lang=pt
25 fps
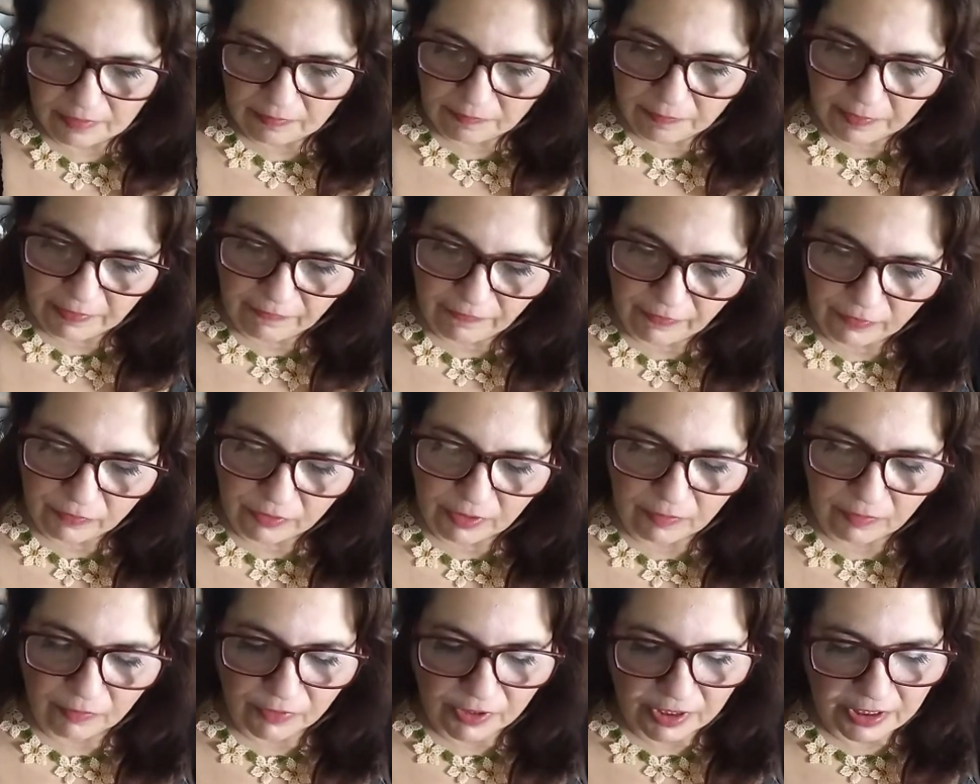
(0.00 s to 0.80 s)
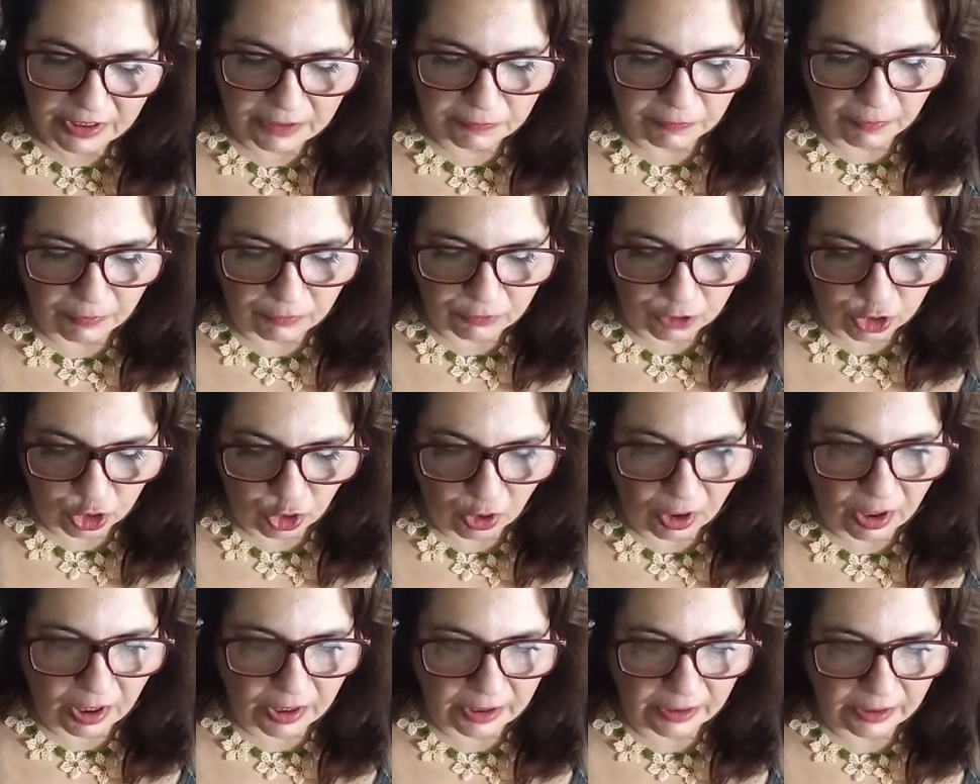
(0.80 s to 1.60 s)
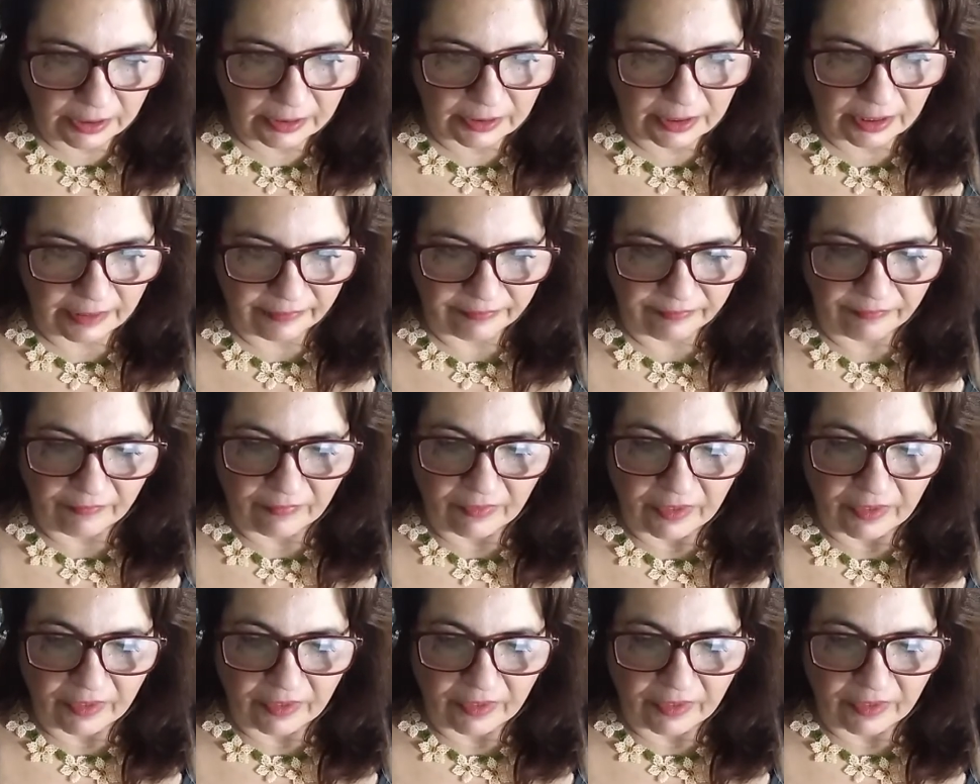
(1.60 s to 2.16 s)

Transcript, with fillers: Prefeitura Municipal de Olinda.